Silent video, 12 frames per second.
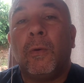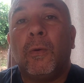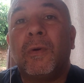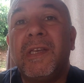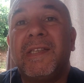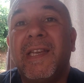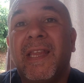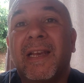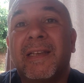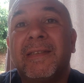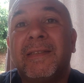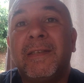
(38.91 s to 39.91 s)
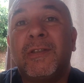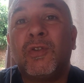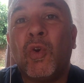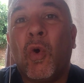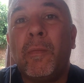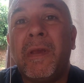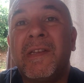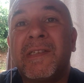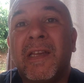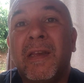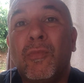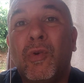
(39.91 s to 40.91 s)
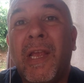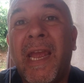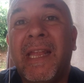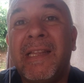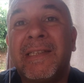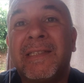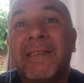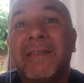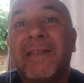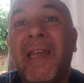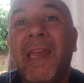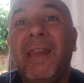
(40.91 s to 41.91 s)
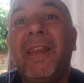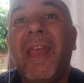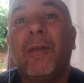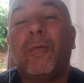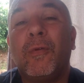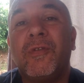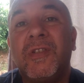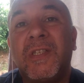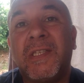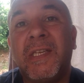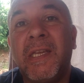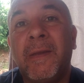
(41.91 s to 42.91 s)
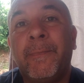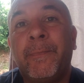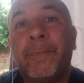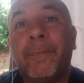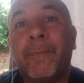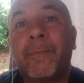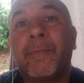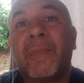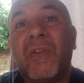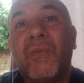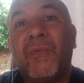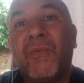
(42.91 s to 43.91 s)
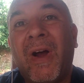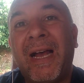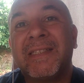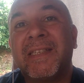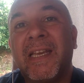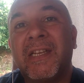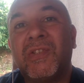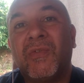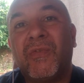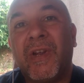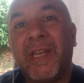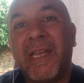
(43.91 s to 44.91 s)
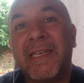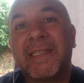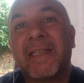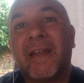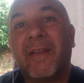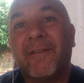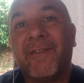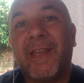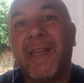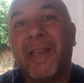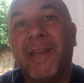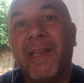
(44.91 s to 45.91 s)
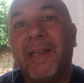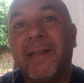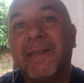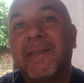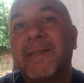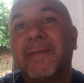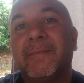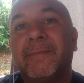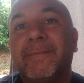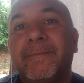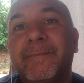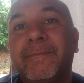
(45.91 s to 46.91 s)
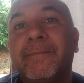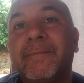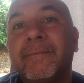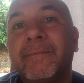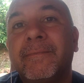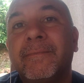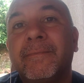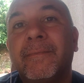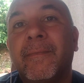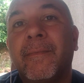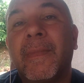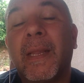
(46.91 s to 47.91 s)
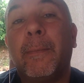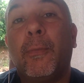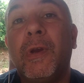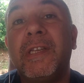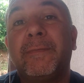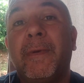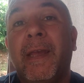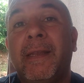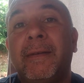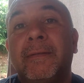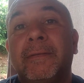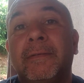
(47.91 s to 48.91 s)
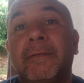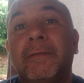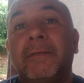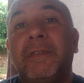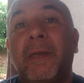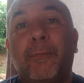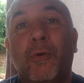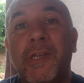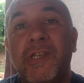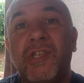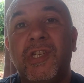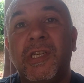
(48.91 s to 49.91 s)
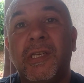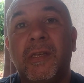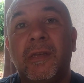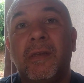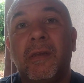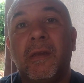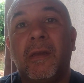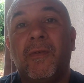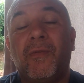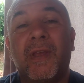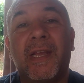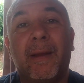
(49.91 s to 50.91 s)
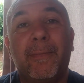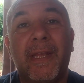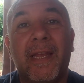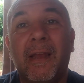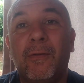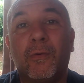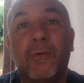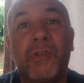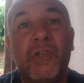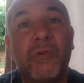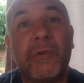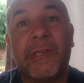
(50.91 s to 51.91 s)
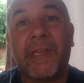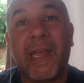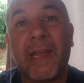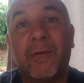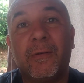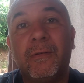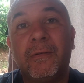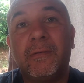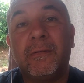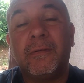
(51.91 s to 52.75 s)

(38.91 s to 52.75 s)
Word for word: O que será que esses homens e mulheres têm dentro de si que fazem a diferença na vida deles? Pois bem, depois de ficar brigando com o Tico e Teco